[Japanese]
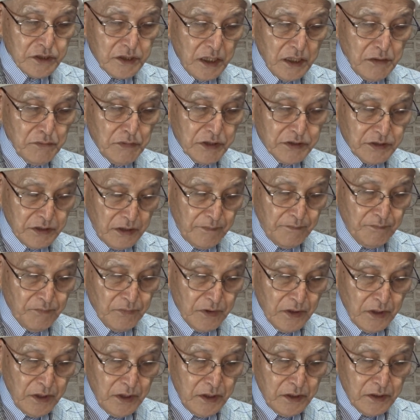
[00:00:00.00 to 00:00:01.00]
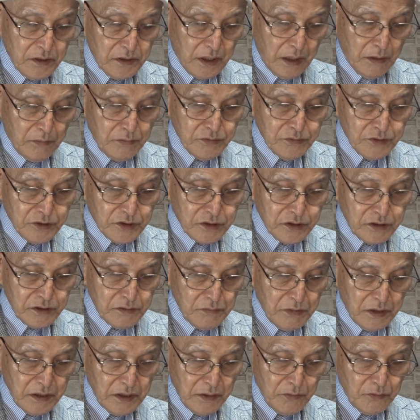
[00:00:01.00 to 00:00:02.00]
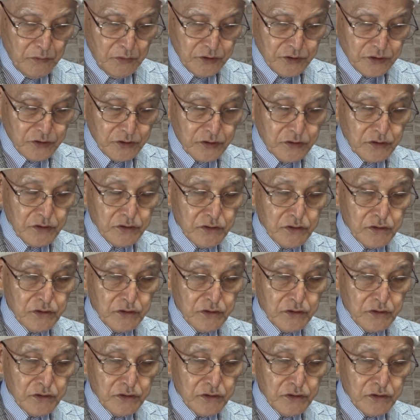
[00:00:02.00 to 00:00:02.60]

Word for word: ていません。多分死ぬまで持つ